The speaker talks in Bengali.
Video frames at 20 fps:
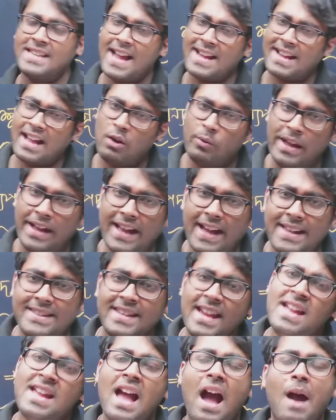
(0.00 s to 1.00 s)
জায়গা হয়ে গেছে
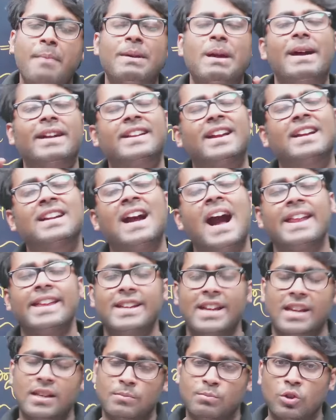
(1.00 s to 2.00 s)
আমি এবার একটা গাড়ি
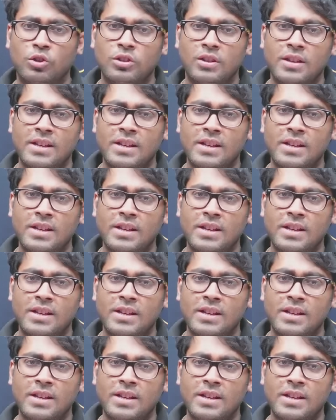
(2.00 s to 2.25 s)
কিনবো